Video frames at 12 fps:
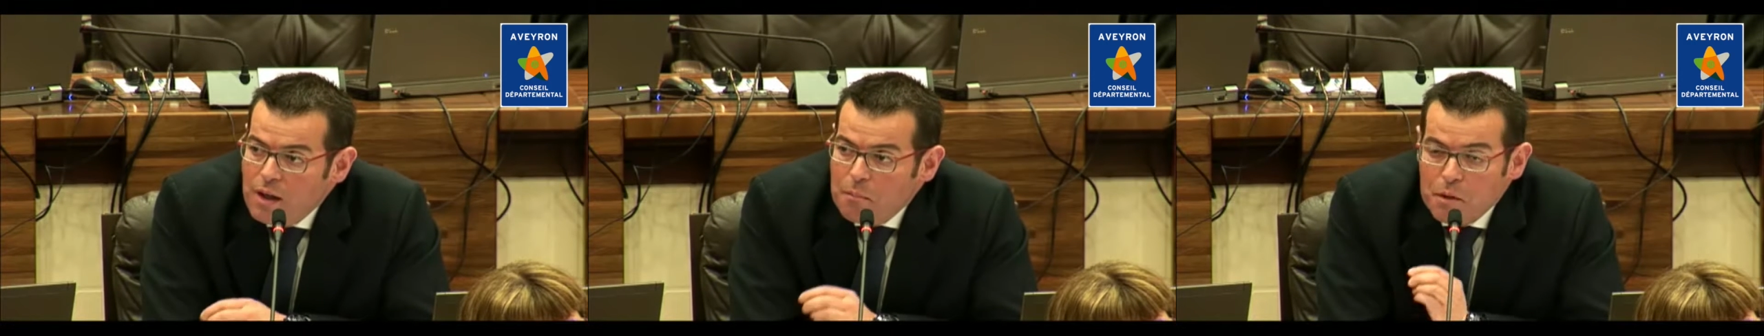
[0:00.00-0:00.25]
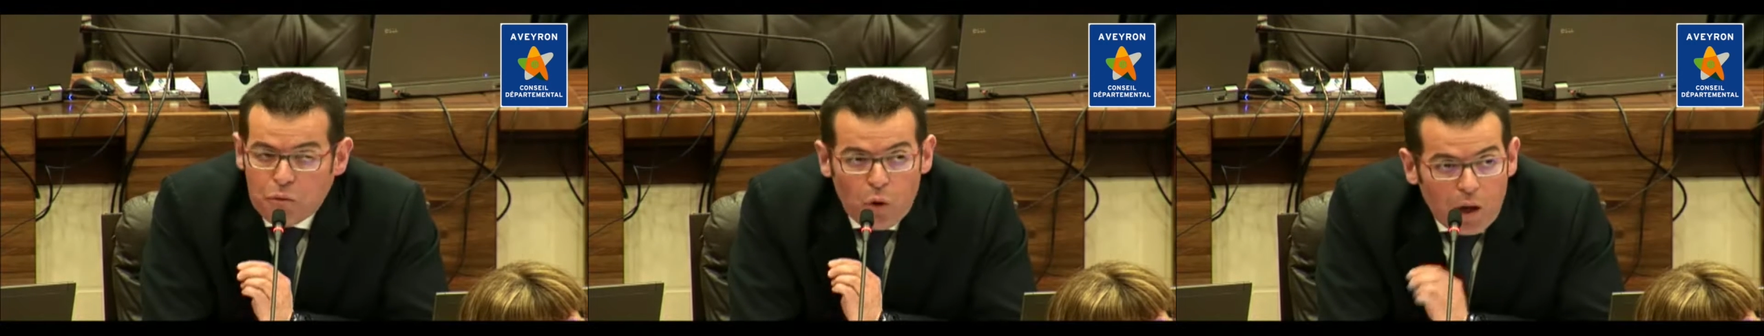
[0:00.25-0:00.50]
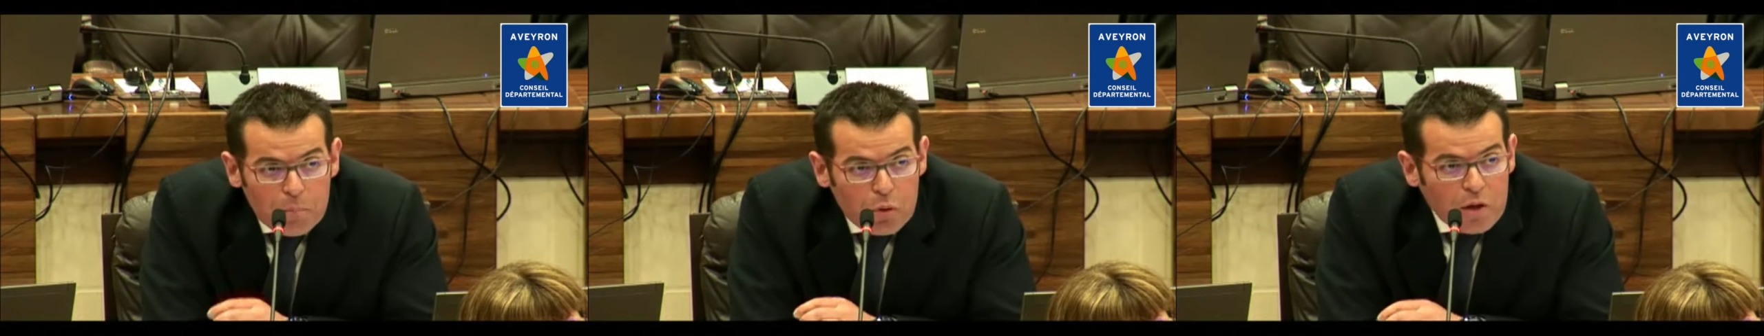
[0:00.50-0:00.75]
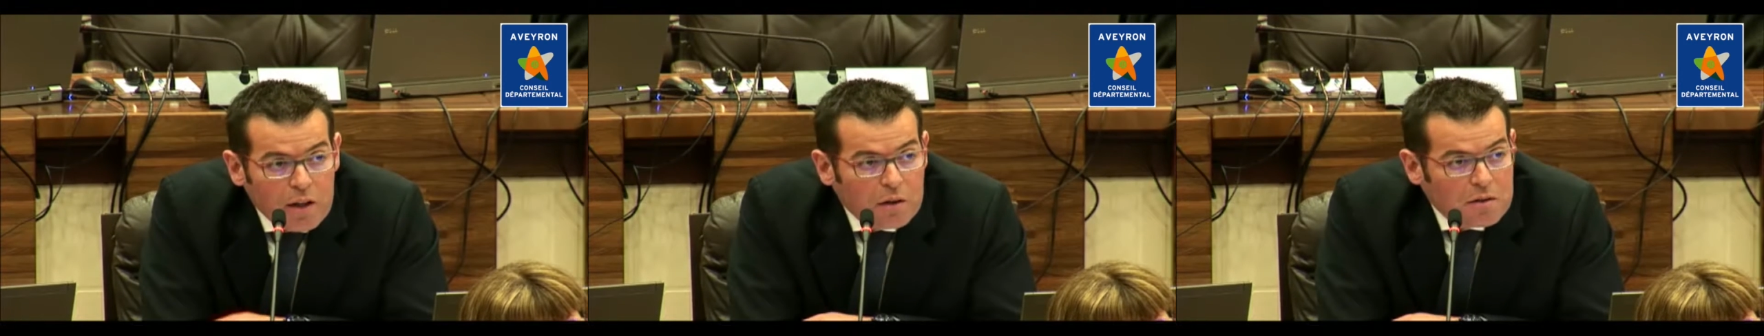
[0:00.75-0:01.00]
mais il faut
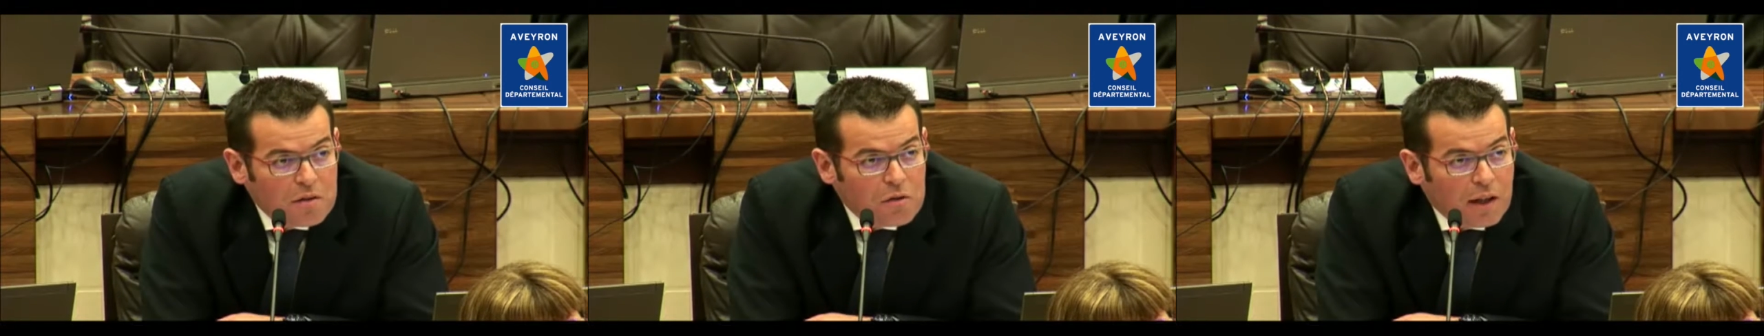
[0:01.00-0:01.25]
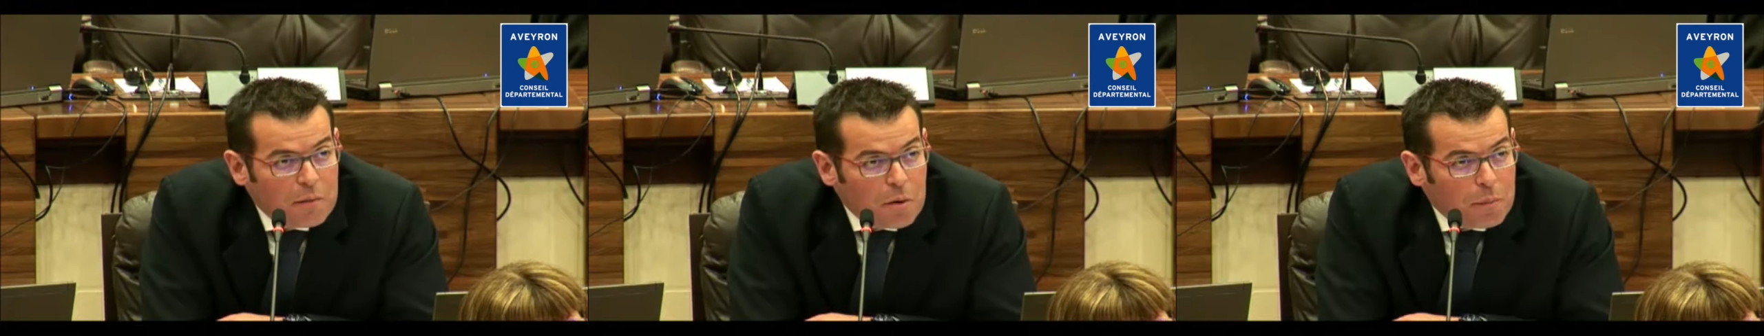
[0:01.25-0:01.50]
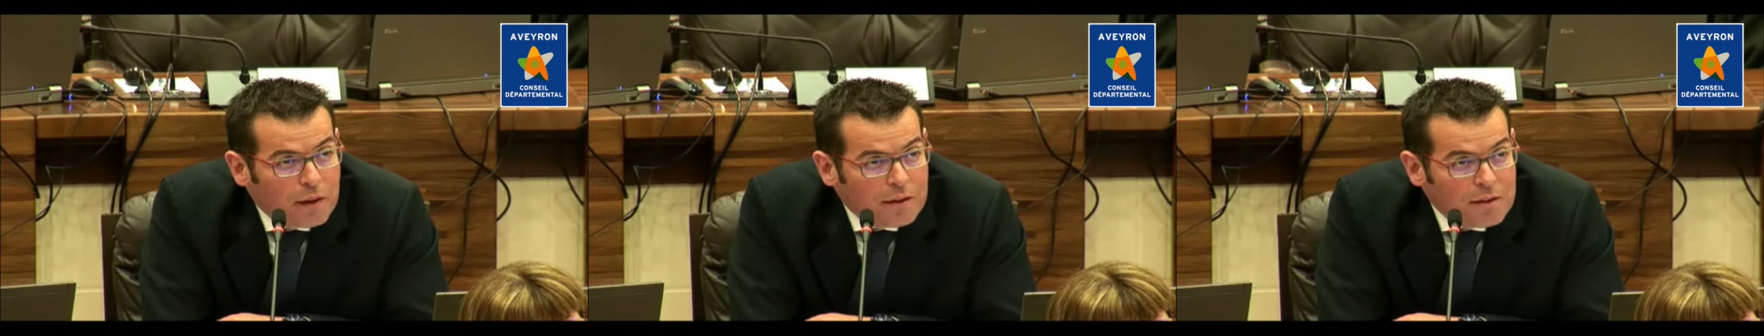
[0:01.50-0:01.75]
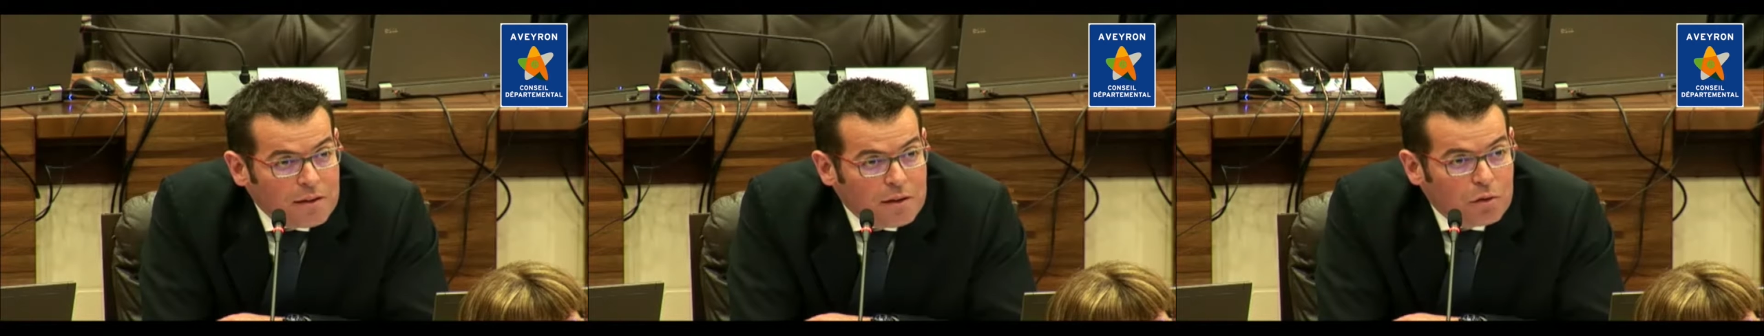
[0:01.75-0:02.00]
rappeler que ça fait quand même
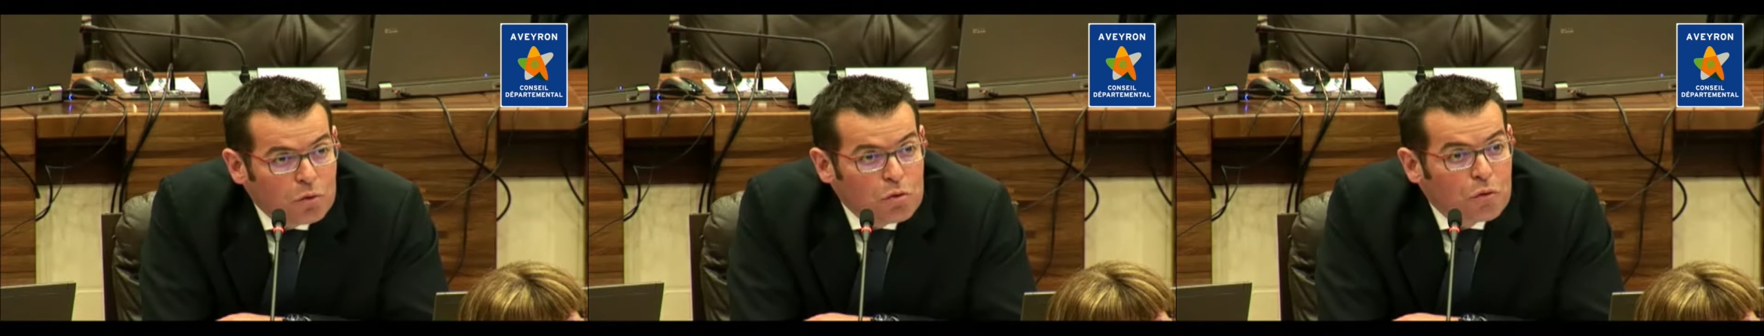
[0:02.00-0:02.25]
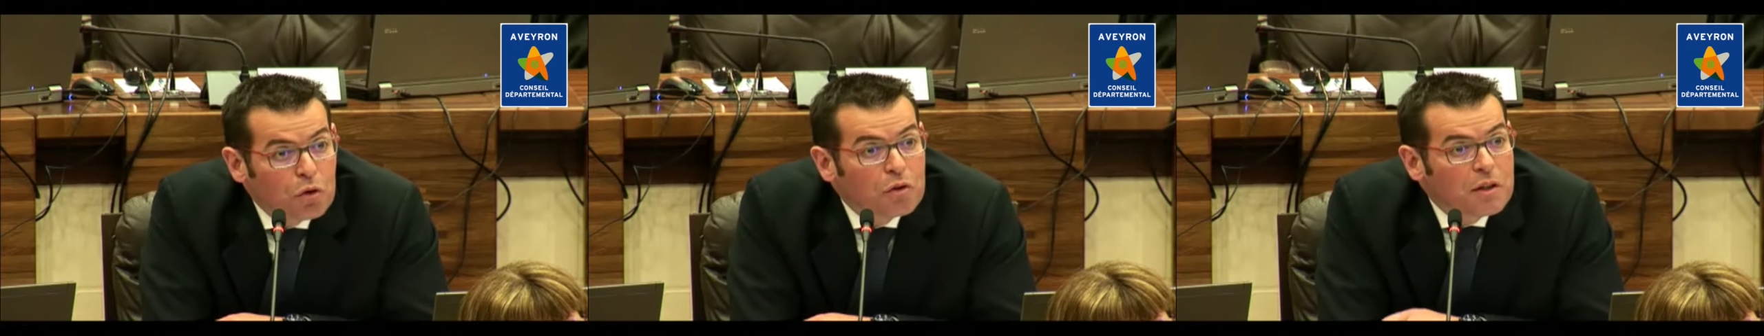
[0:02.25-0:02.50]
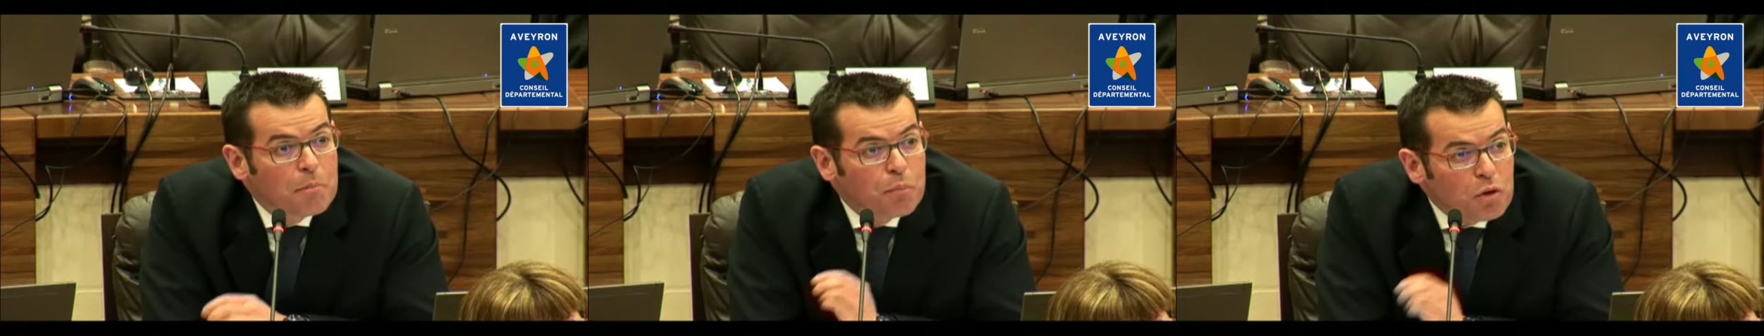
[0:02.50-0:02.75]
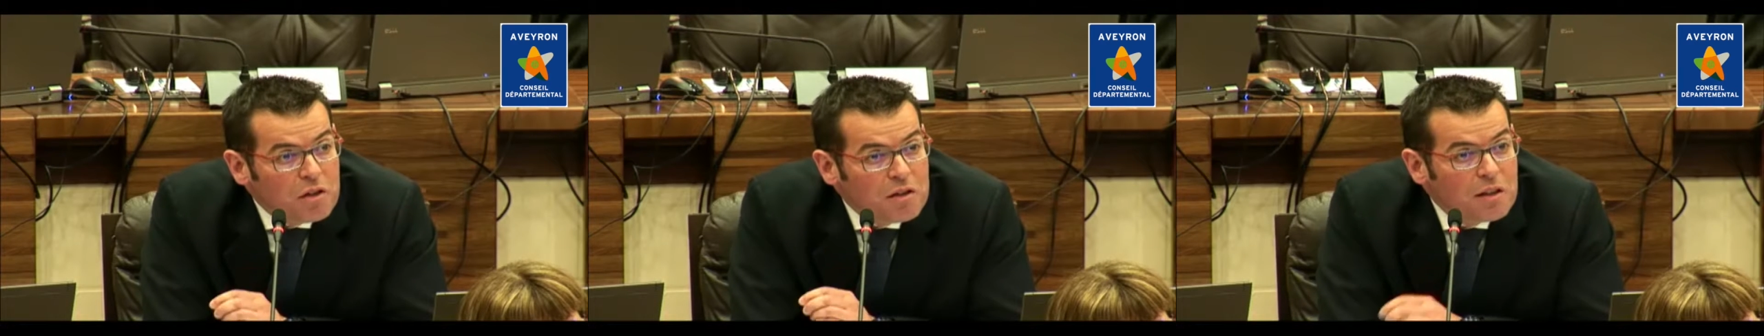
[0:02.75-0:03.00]
partie d'une volonté
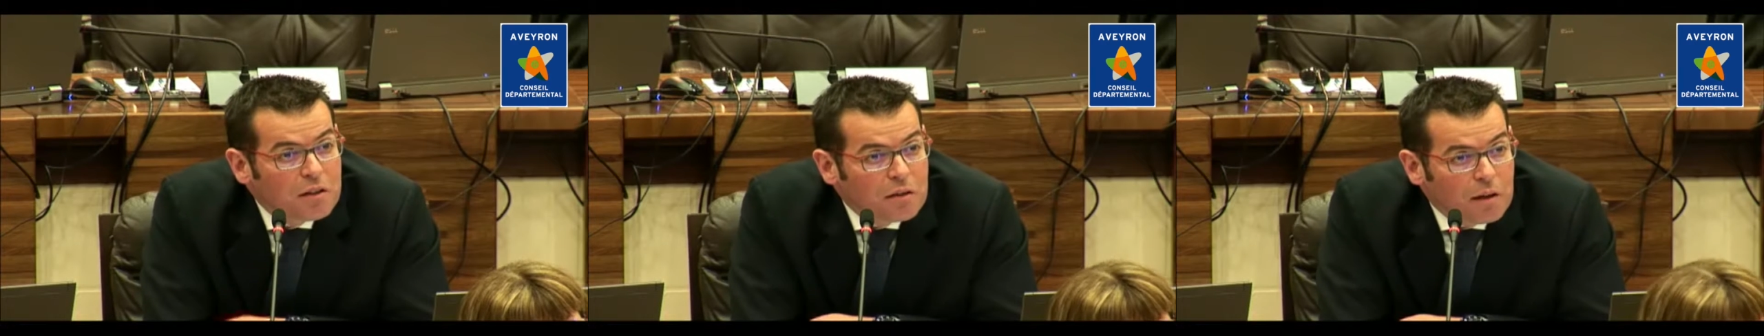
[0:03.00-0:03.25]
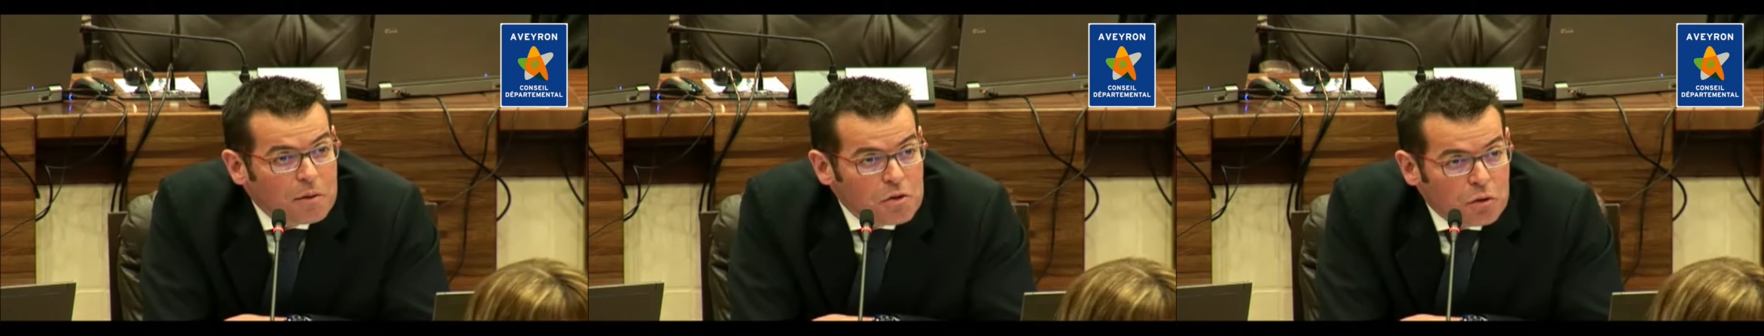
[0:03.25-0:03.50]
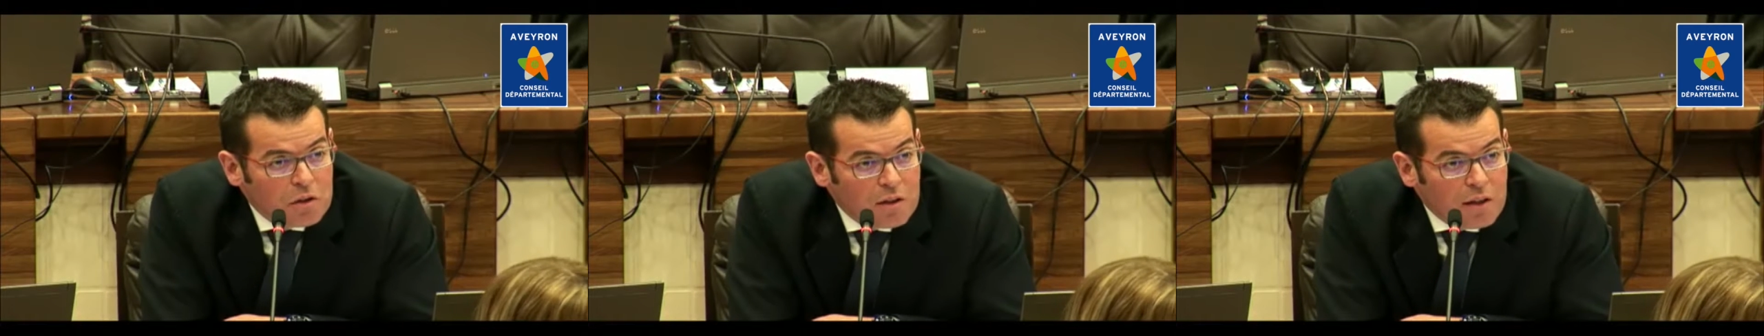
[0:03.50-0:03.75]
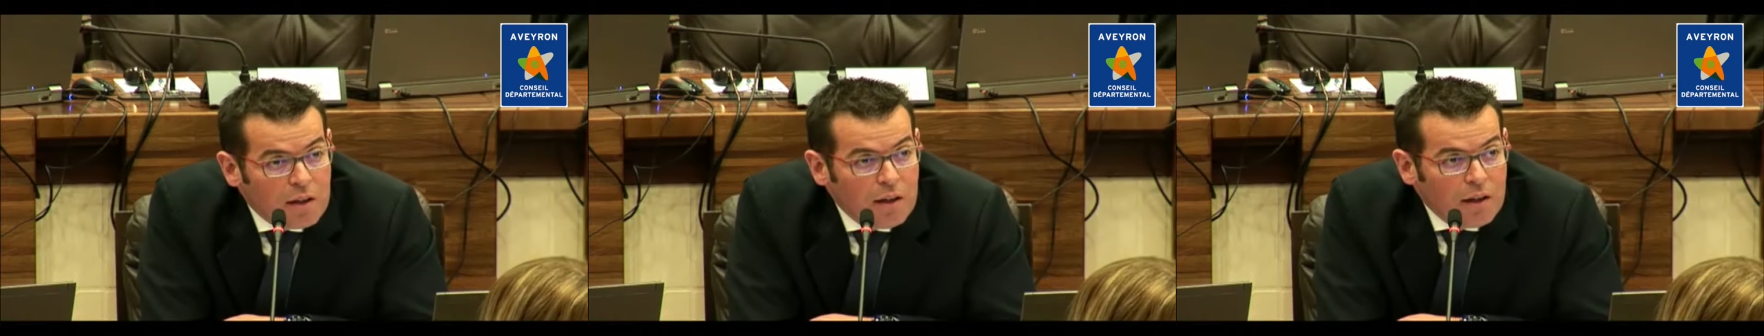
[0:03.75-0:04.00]
politique de la majorité